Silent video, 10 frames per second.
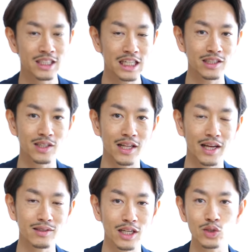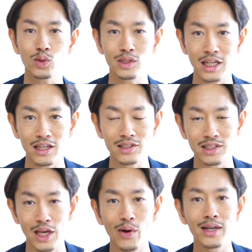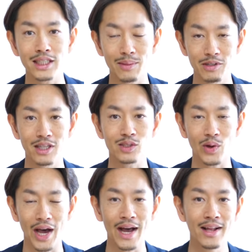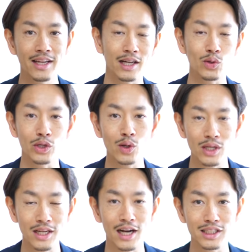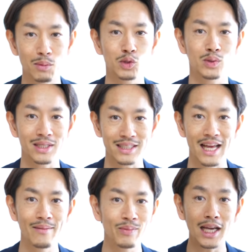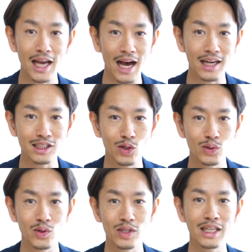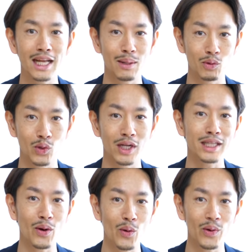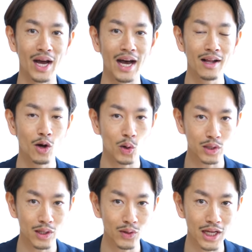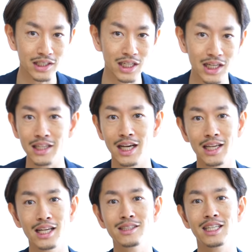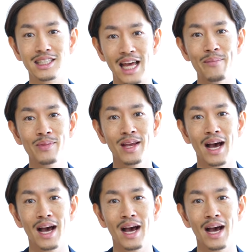ジーンズではなくてちょっとスラックス系を合わせてみるですとかあと色に関してもそうですねやや発色の綺麗なものを入れた方が大人の男性には似合いやすいですね